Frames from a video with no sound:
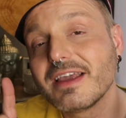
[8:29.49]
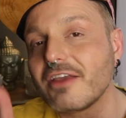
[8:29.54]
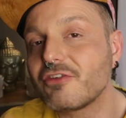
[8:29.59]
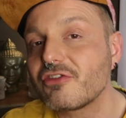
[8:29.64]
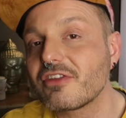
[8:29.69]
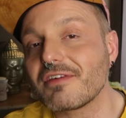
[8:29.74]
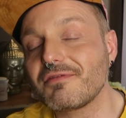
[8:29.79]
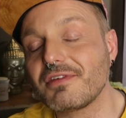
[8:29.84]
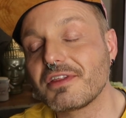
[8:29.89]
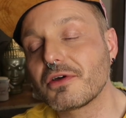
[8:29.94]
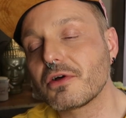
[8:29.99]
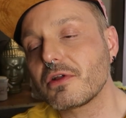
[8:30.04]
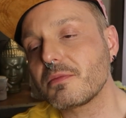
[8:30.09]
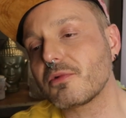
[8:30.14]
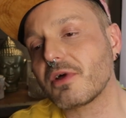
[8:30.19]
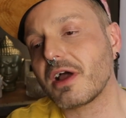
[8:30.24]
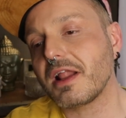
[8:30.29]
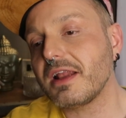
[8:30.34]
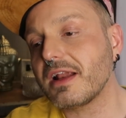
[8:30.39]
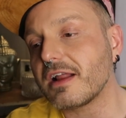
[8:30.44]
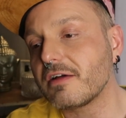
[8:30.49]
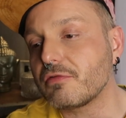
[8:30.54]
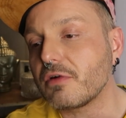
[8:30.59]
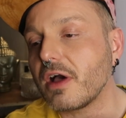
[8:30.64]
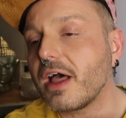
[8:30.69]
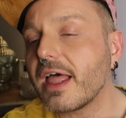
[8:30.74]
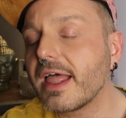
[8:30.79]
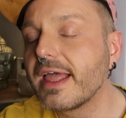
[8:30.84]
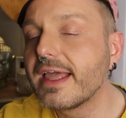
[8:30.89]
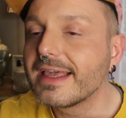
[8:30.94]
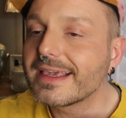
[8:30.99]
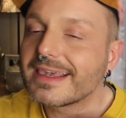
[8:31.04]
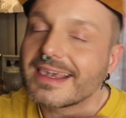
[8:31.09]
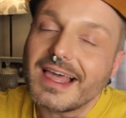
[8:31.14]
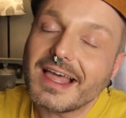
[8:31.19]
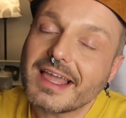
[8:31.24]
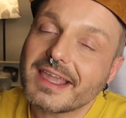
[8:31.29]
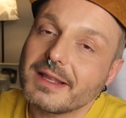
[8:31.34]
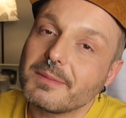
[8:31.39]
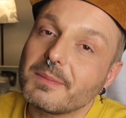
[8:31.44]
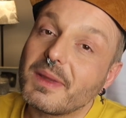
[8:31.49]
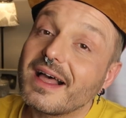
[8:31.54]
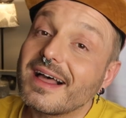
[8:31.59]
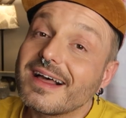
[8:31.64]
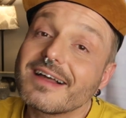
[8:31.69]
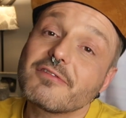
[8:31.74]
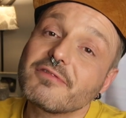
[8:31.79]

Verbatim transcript: Et je t'invite grandement à aller la voir car il m'a